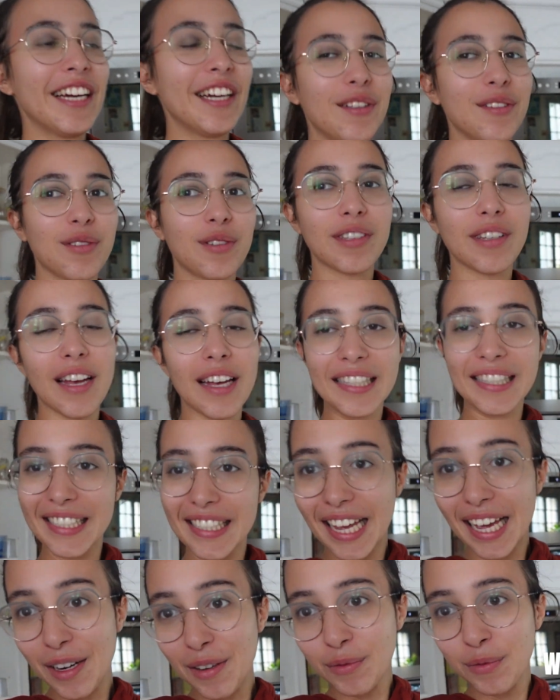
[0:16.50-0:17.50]
donc c'est un
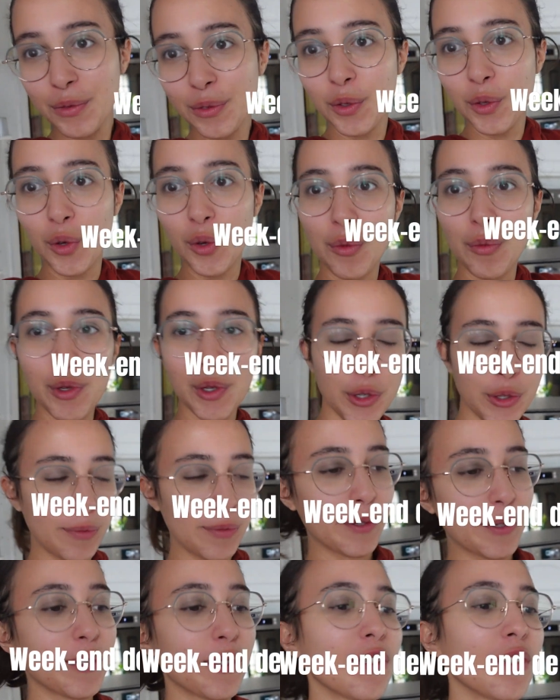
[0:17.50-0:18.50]
salon de
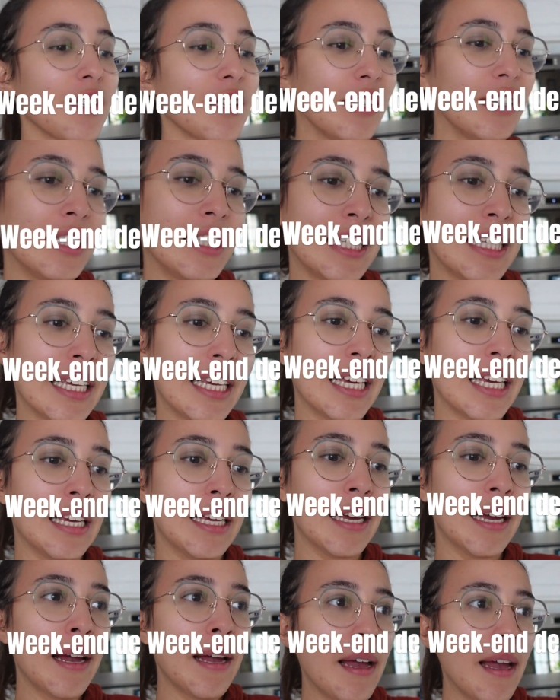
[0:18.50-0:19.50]
l'homo-romance,
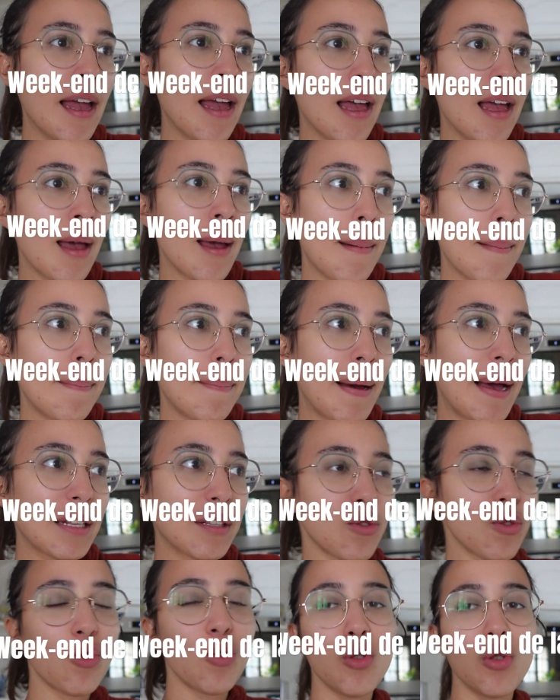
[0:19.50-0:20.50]
c'est pas
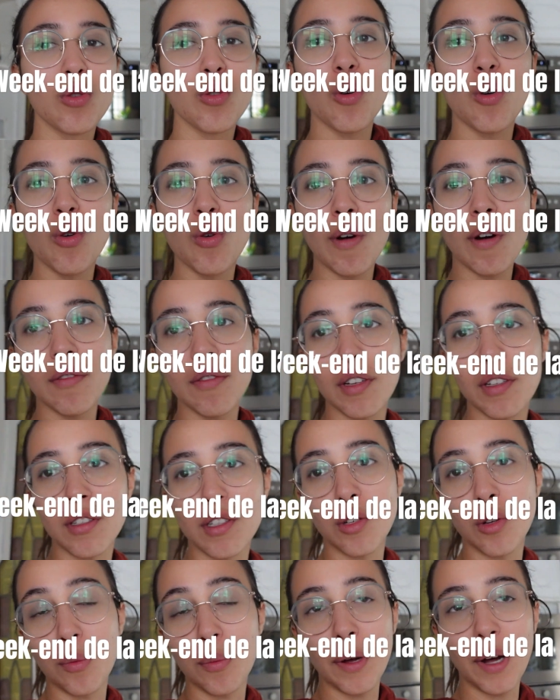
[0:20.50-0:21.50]
trop trop loin, enfin
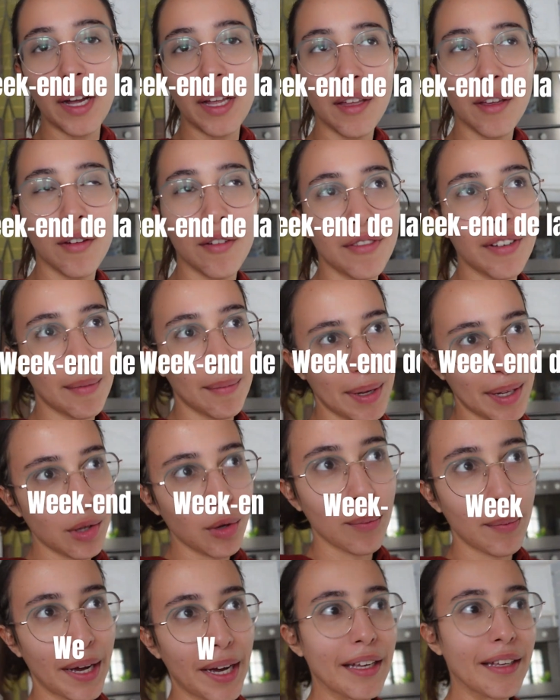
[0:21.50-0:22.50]
c'est dans Paris, enfin pas
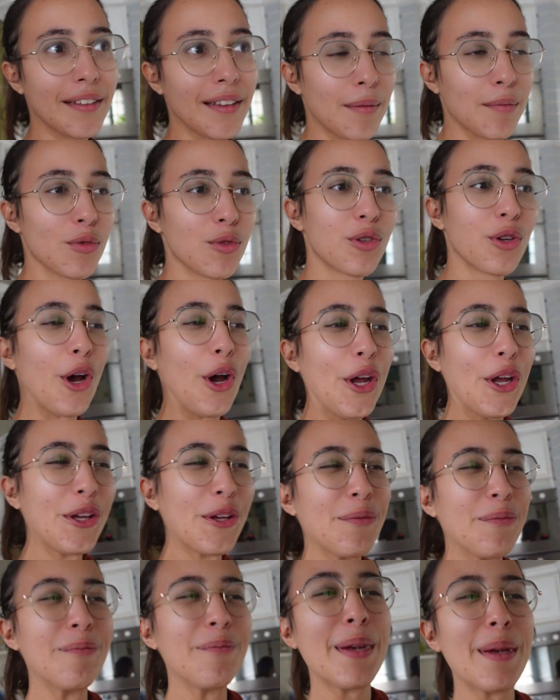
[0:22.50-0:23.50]
dans Paris, c'est à
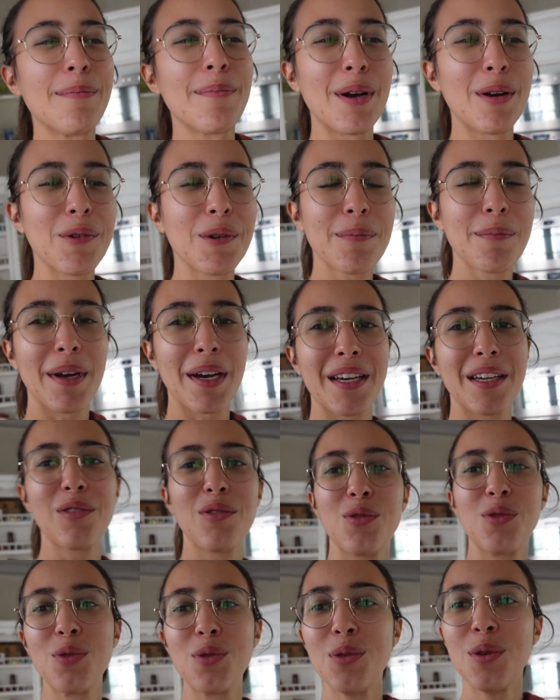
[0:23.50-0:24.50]
Montreuil, mais pas loin de Paris
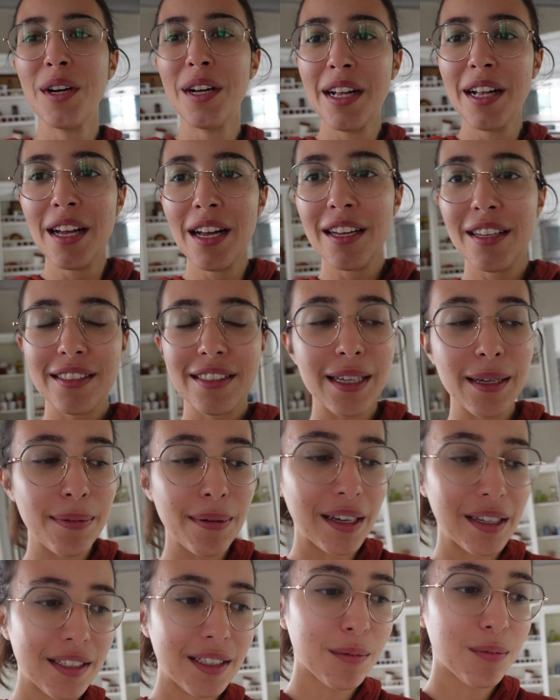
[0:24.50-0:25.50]
du coup c'est
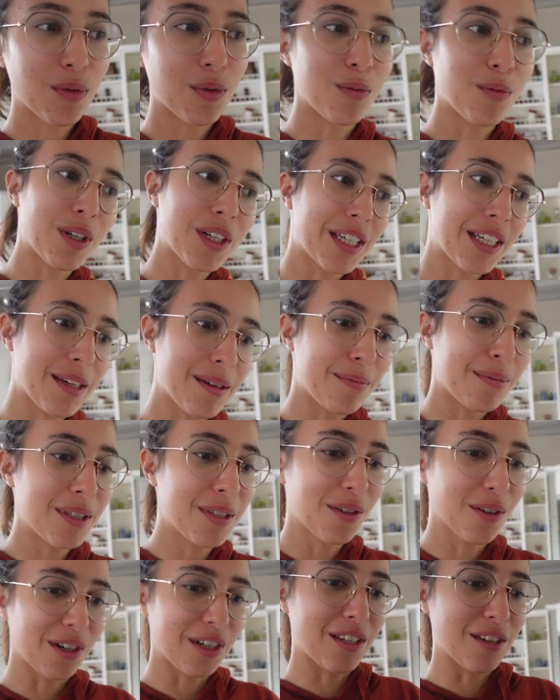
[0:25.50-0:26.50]
pratique pour moi qui
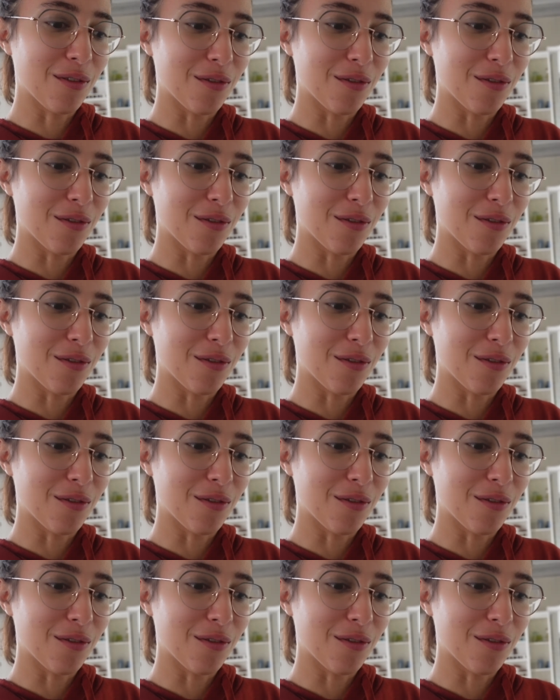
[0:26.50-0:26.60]
habite dans les